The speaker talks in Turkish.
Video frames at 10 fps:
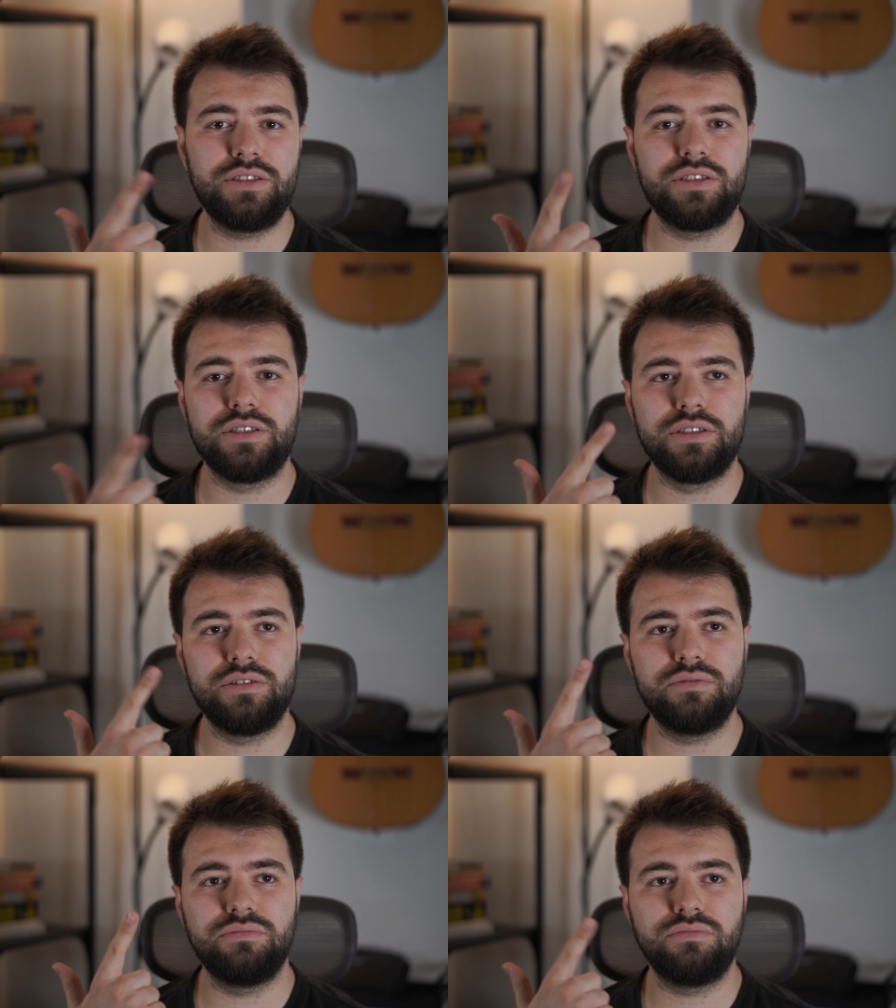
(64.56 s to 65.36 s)
işte
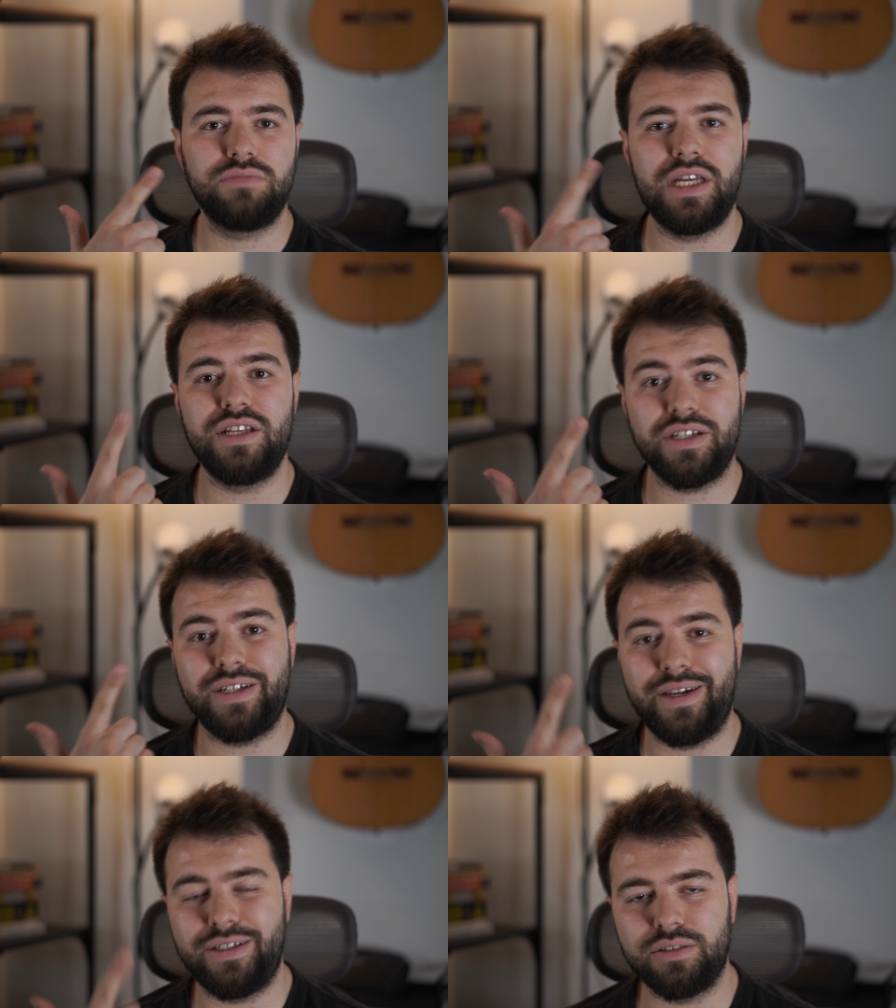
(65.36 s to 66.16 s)
gelecek
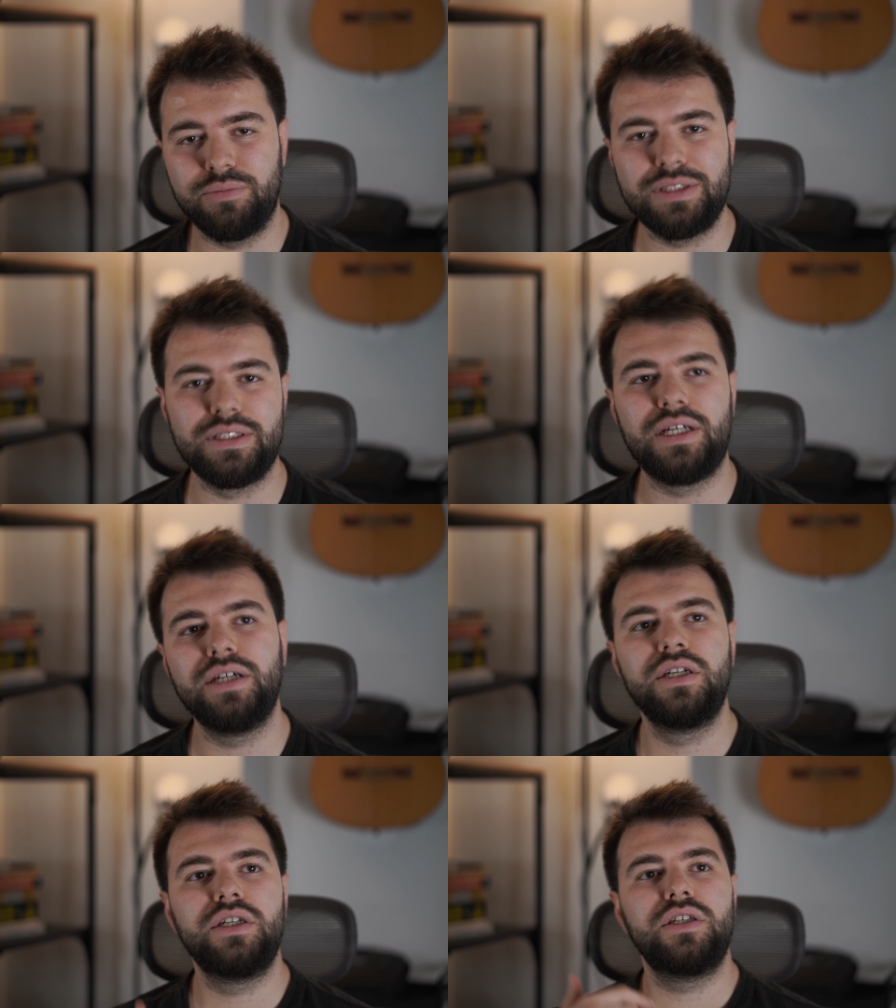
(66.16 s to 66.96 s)
kaygısı mesela,